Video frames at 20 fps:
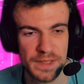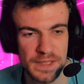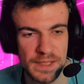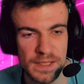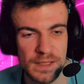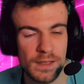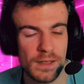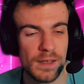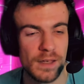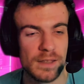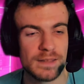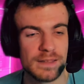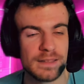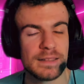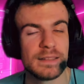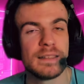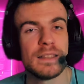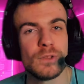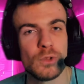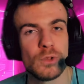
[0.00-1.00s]
dit,
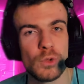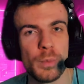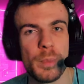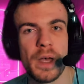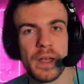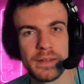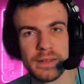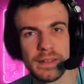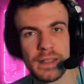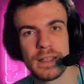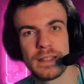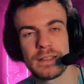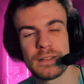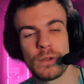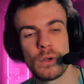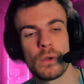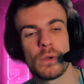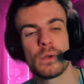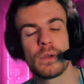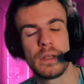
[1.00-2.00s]
c'est super
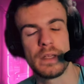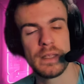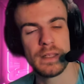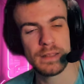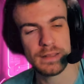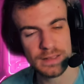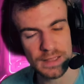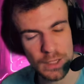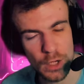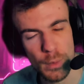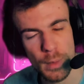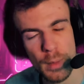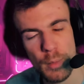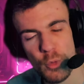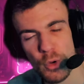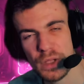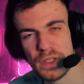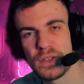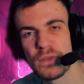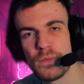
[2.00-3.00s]
intéressant et c'est quand même
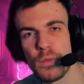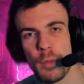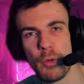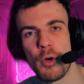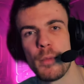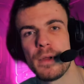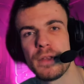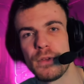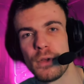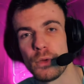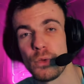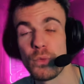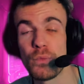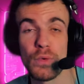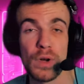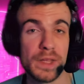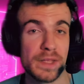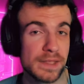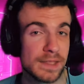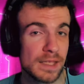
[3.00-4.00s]
relativement prometteur. Donc
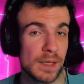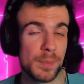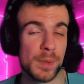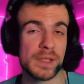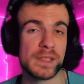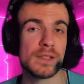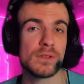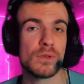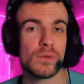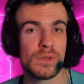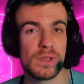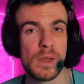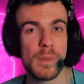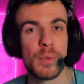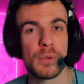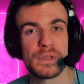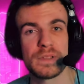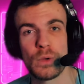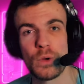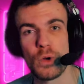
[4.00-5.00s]
voilà, n'hésitez pas à dire ce que vous en avez
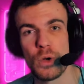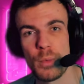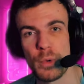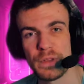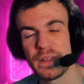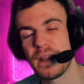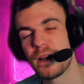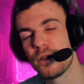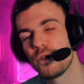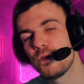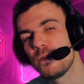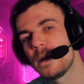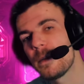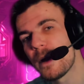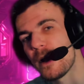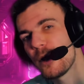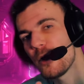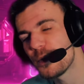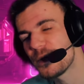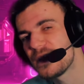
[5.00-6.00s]
pensé en commentaire, n'oubliez
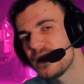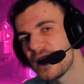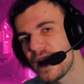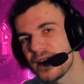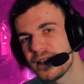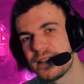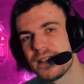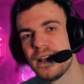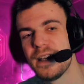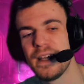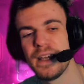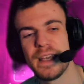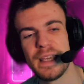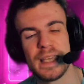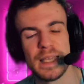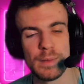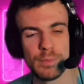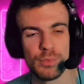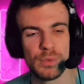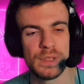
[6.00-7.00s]
pas le petit like,
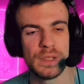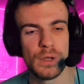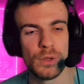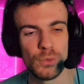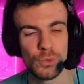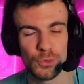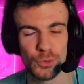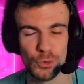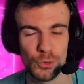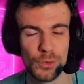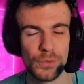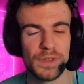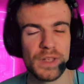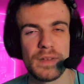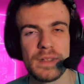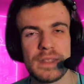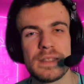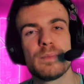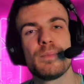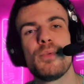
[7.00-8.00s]
et puis euh, nous on se retrouve très
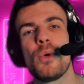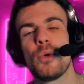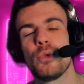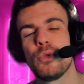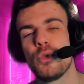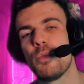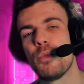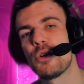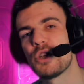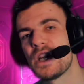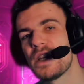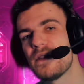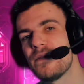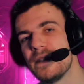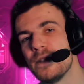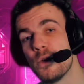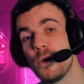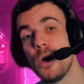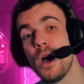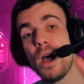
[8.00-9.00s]
vite pour de prochaines
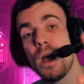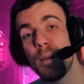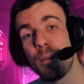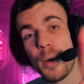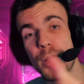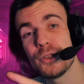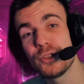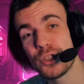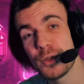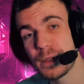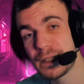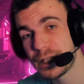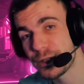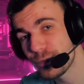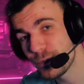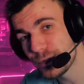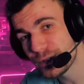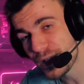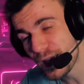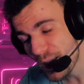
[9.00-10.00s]
vidéos. Bonne semaine à
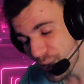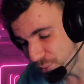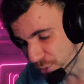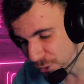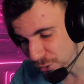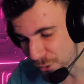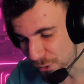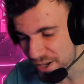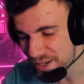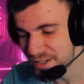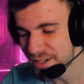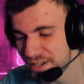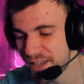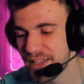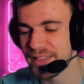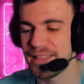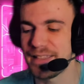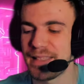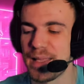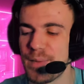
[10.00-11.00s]
tous, bon courage,
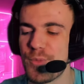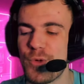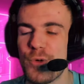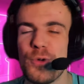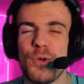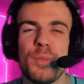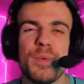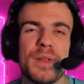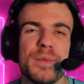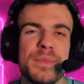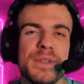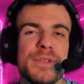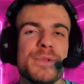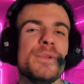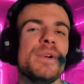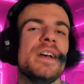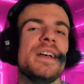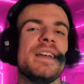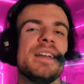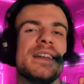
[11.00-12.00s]
c'était Mkolo, plein de bisous,
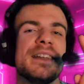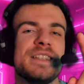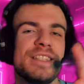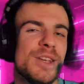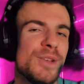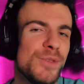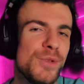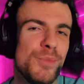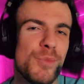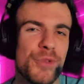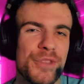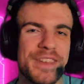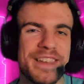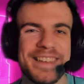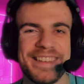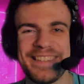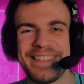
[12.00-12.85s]
ciao tout le monde